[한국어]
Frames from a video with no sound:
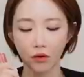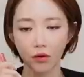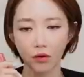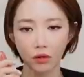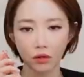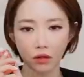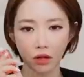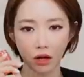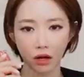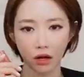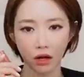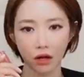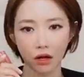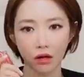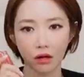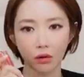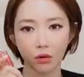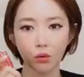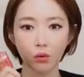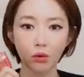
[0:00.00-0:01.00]

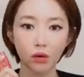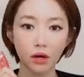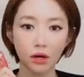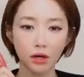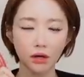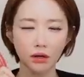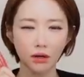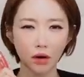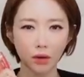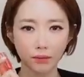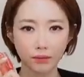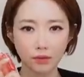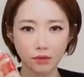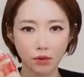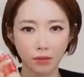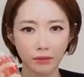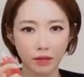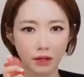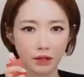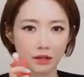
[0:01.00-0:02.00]
거기다가 콜라겐이
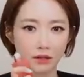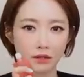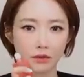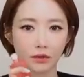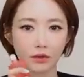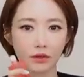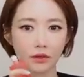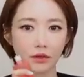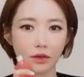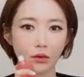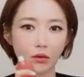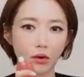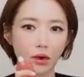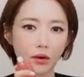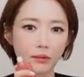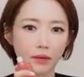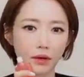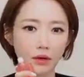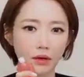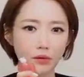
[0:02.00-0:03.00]
엄청 많이 들어있다고
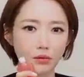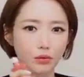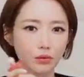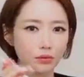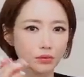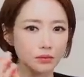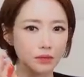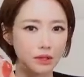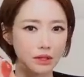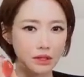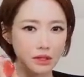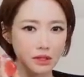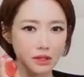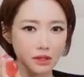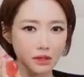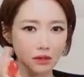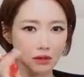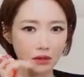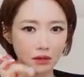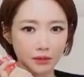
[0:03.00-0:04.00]
하면 조금
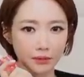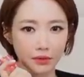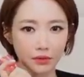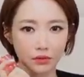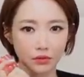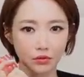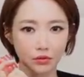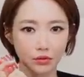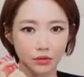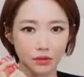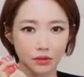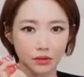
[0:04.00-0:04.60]
리치한 느낌이 들 수